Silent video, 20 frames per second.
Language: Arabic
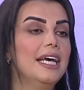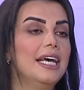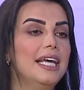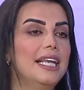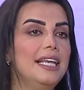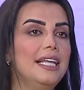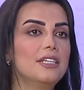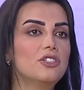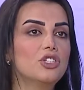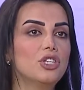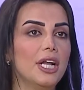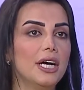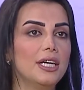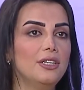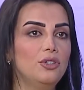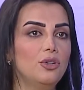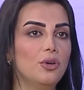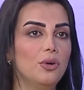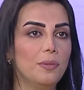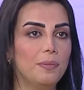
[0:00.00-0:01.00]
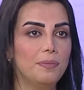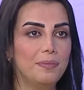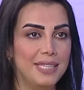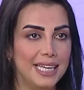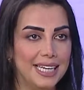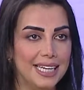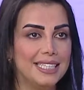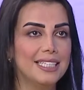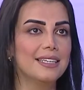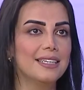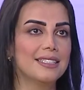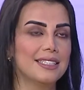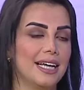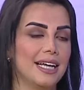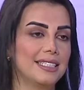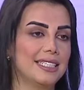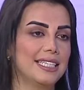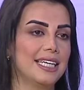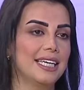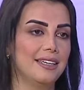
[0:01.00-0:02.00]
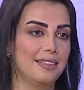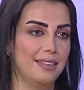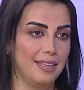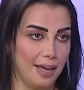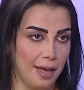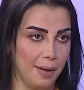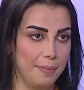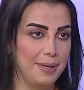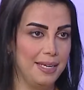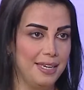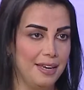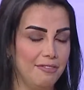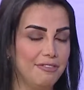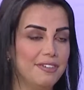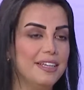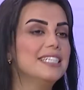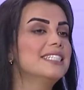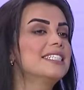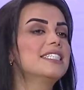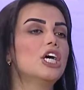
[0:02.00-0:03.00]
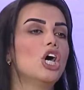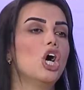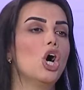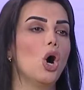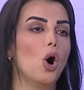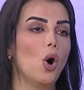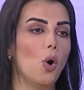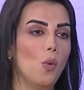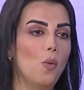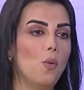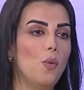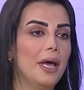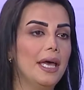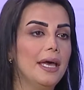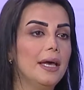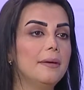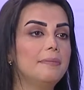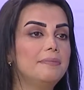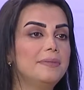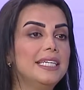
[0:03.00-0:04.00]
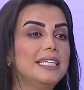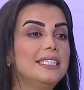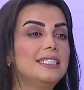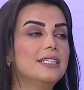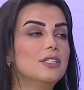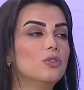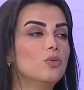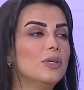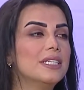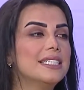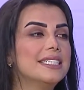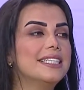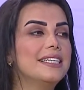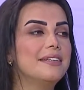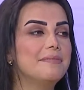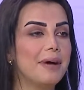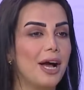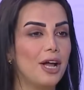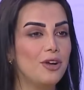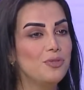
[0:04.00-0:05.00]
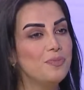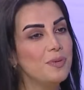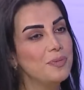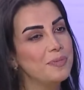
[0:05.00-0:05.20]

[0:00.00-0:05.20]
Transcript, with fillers: ليش لانه تقدر تعطيك ثقه بالنفس قوة بتقدري توصلي المعلومة